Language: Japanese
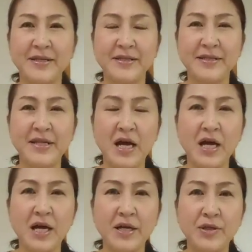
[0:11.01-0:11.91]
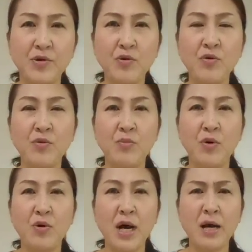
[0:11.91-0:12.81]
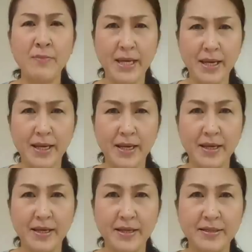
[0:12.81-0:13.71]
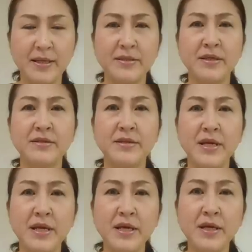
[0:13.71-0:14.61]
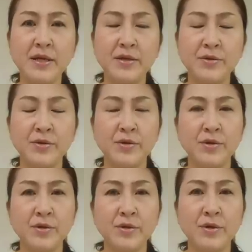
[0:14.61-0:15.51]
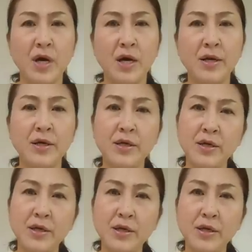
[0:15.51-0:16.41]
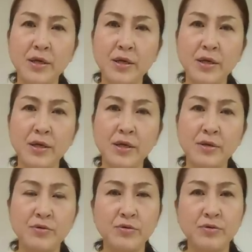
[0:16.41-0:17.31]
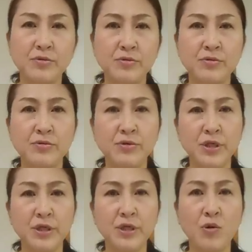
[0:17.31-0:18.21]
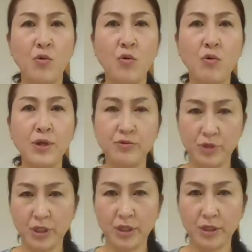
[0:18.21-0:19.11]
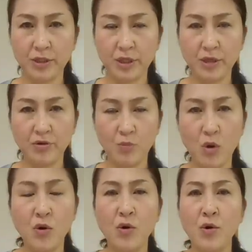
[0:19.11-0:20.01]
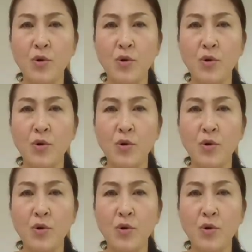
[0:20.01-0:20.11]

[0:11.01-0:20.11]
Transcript: さあ今日も雨なんですね晴れる風に予報は言ってたんですけれども